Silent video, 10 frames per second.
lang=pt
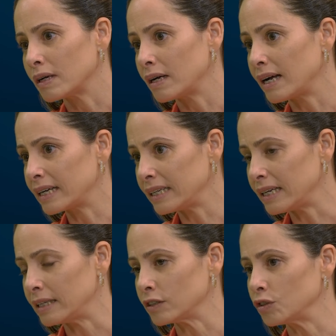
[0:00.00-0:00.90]
a
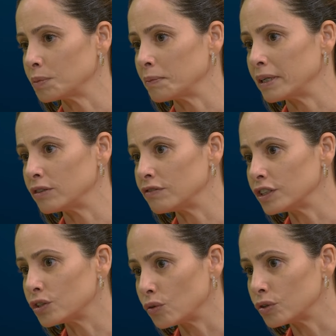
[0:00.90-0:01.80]
criança nos primeiros
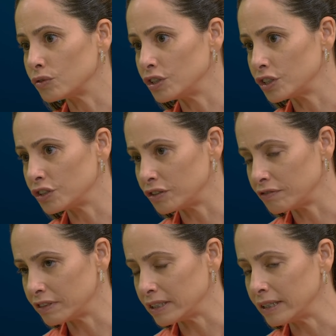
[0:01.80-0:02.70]
28 dias de
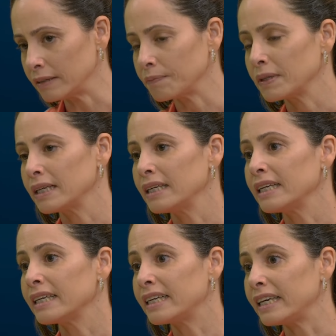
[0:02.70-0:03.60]
vida,
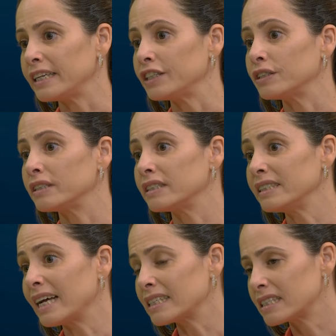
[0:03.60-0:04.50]
que
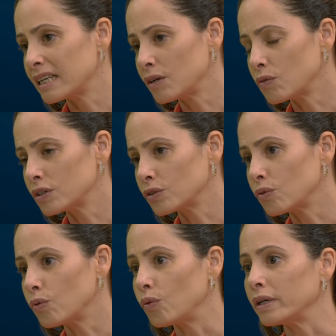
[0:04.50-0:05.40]
nasceram com a
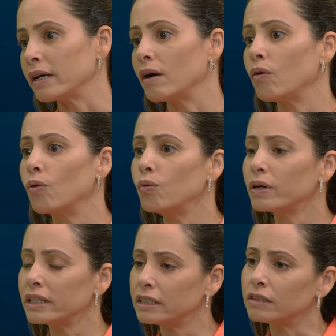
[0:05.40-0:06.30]
chikungunya ou
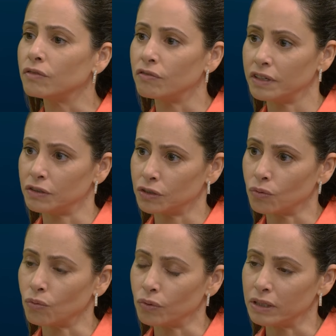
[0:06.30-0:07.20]
que desenvolveram a
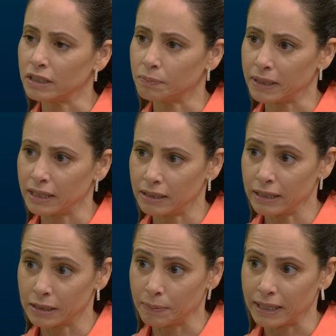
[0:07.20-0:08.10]
chikungunya
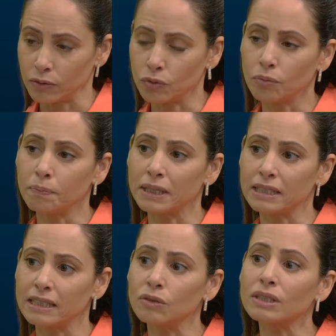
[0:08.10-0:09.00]
nesse período,
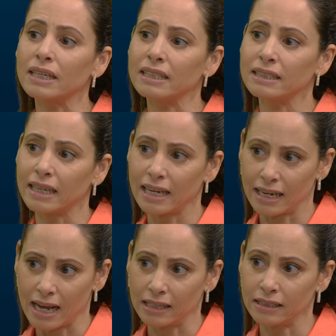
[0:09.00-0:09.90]
precisam ser
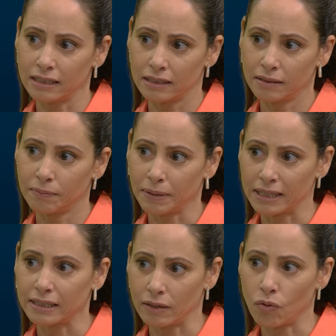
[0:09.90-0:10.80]
internadas para
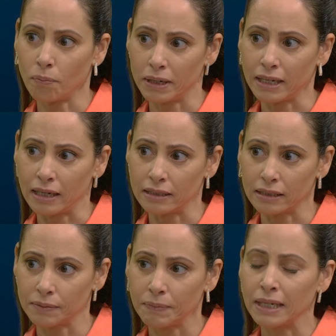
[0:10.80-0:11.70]
ser acompanhadas.